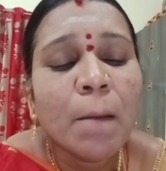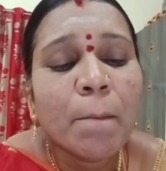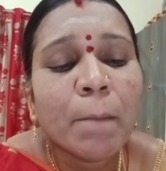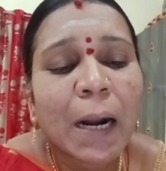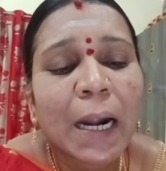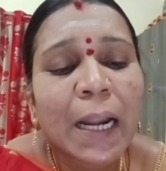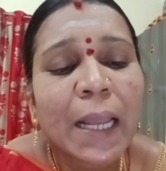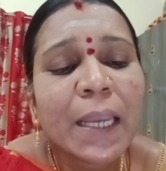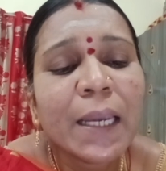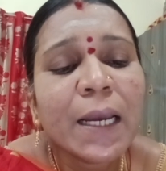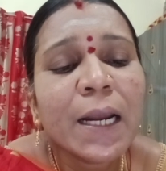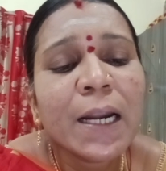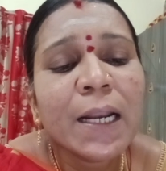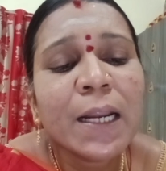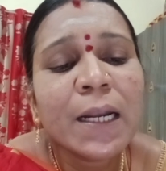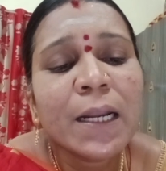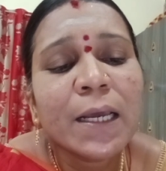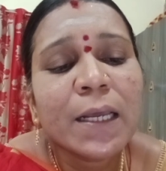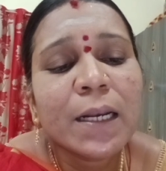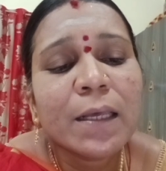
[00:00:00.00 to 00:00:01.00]

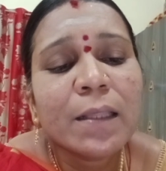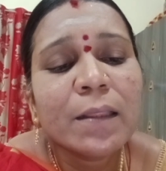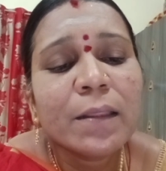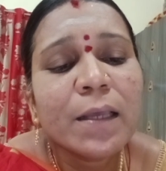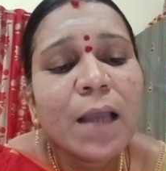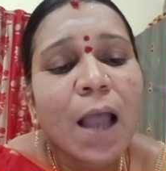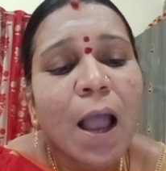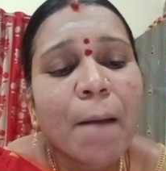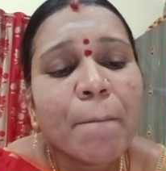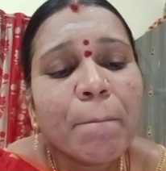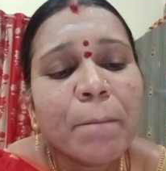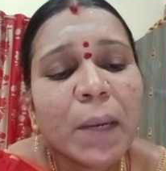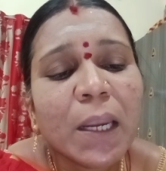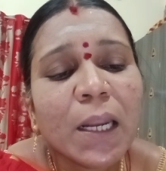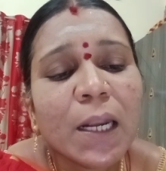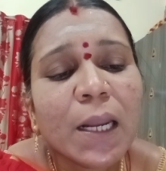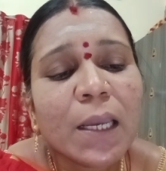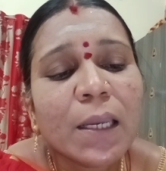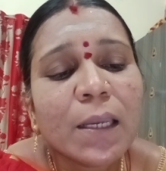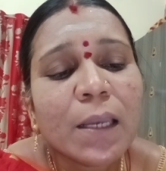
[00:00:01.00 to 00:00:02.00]
மலைகளிலிருந்து
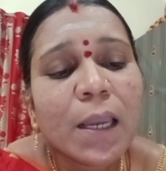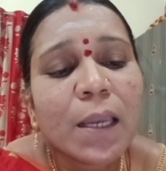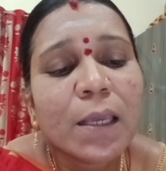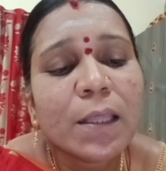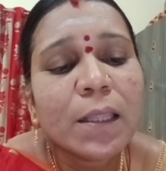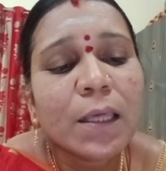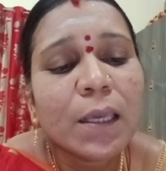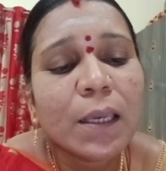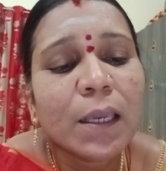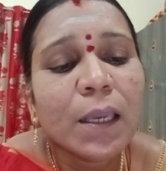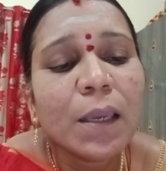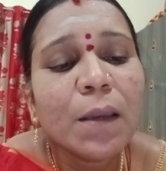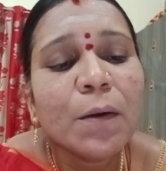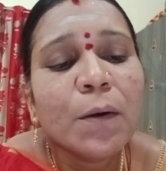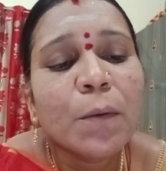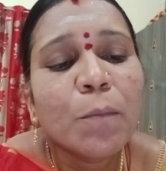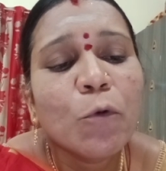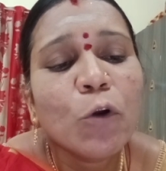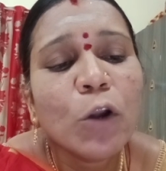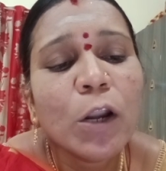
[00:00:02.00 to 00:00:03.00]
அம்பினை எய்தி
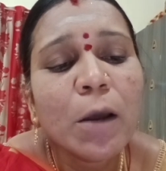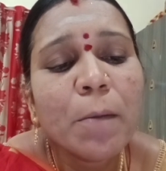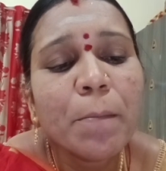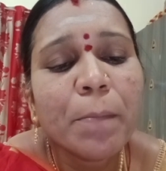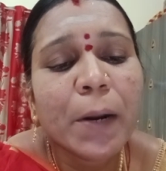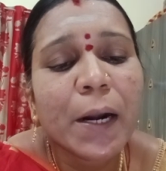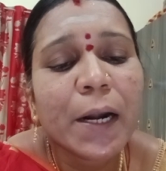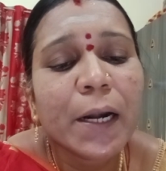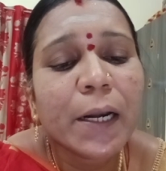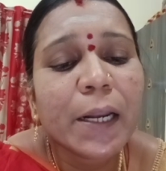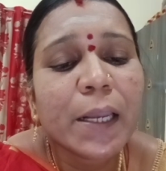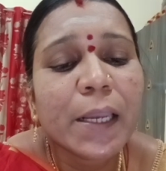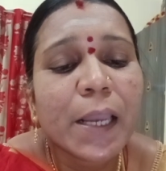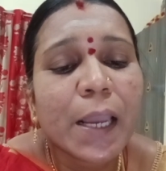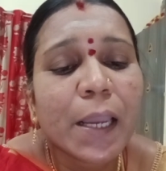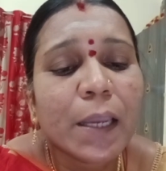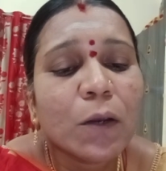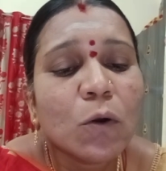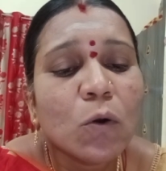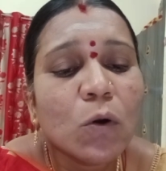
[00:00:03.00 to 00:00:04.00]

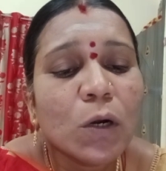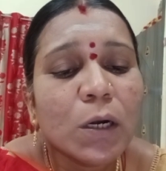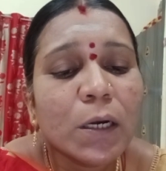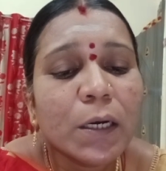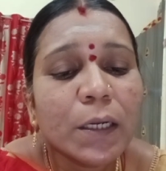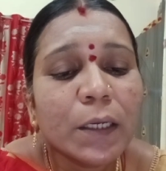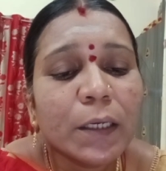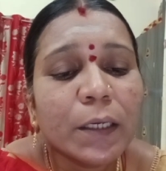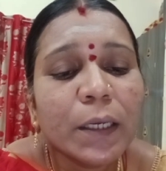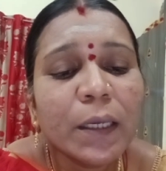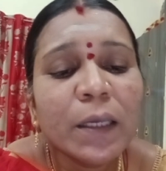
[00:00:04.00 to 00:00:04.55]
முள்ளம்பன்றியை கொன்று